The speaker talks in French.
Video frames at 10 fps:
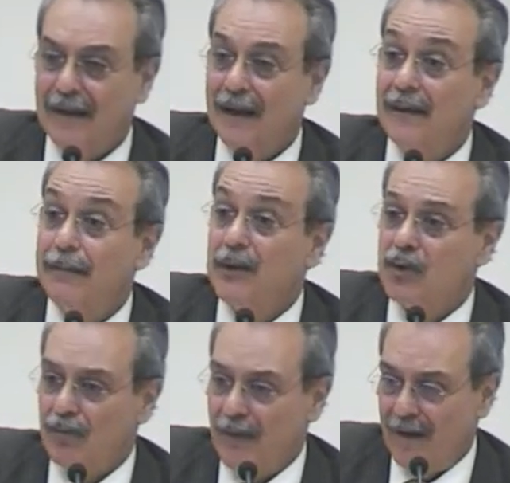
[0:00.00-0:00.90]

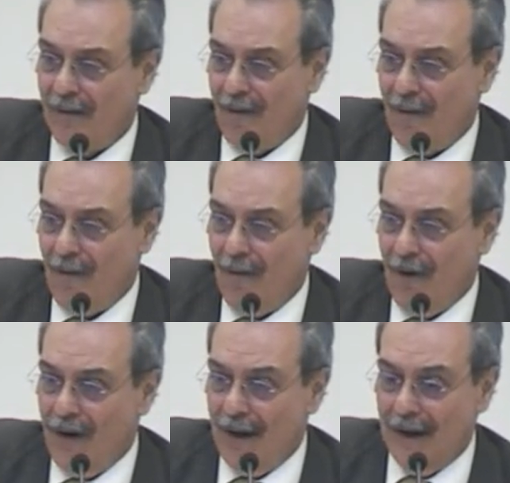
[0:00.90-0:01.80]
invitation, de
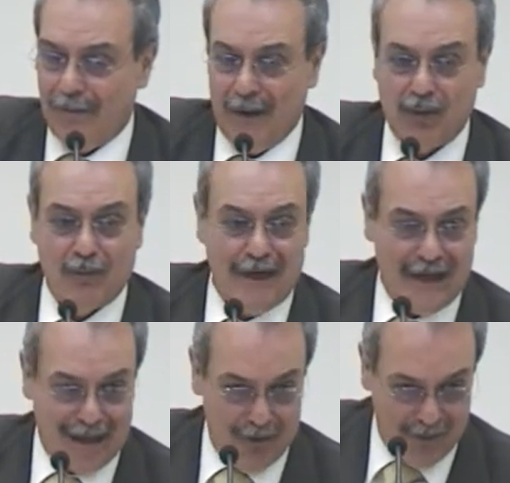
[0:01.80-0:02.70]
notre appel de
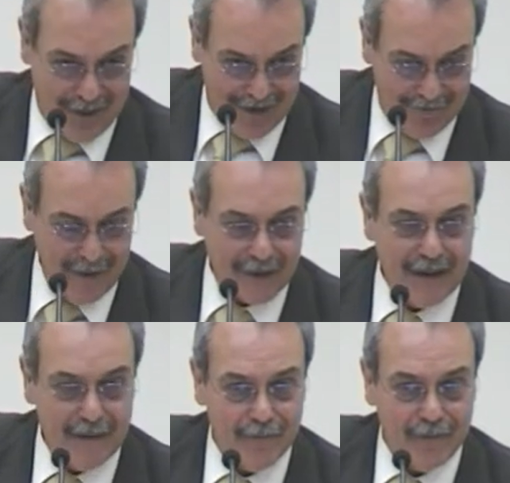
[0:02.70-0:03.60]
notre Seigneur